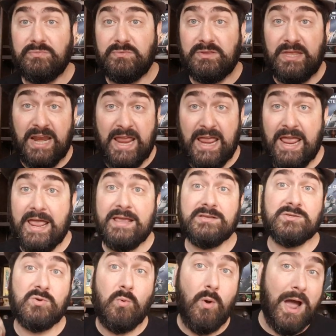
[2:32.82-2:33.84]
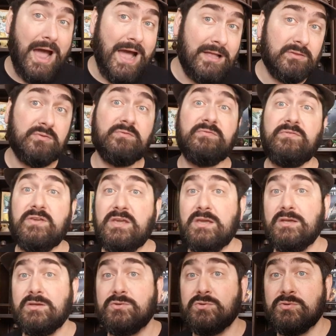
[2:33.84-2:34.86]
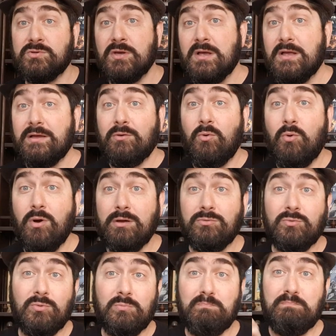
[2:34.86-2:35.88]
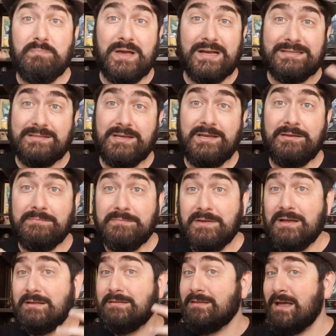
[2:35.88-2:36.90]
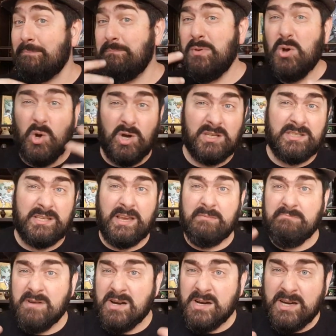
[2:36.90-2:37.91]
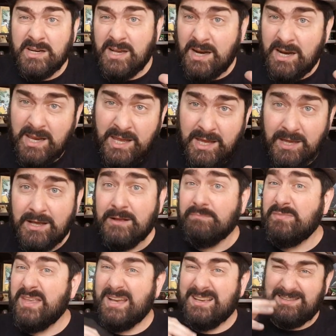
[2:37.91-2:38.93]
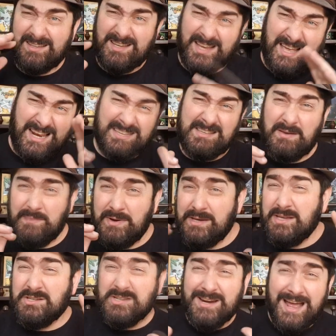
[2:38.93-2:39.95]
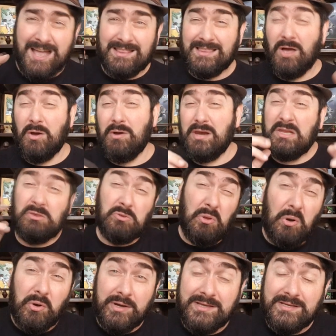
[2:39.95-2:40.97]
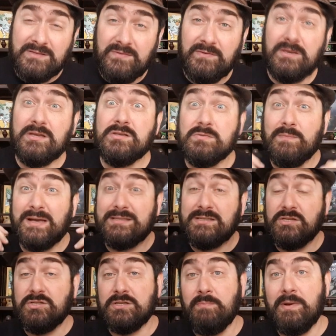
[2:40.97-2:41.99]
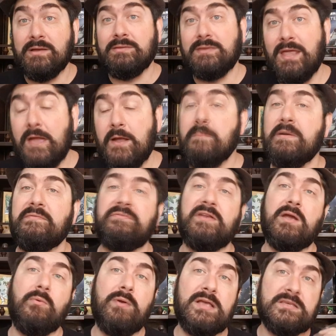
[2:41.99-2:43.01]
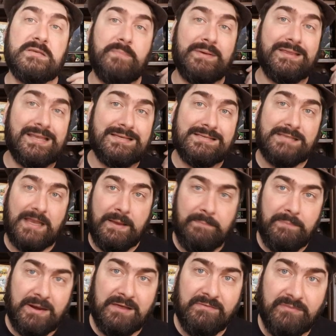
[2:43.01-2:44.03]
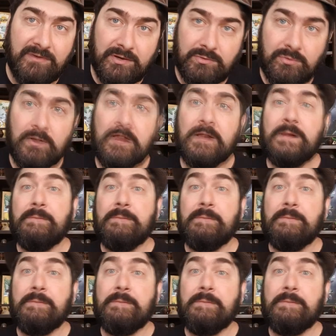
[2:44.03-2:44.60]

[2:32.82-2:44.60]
três, quatro vídeos, quando, assim, na pior semana ali, né, às vezes aquela semaninha de Natal ali, dois vídeos, mas a gente mantém uma frequência para estar tá sempre levando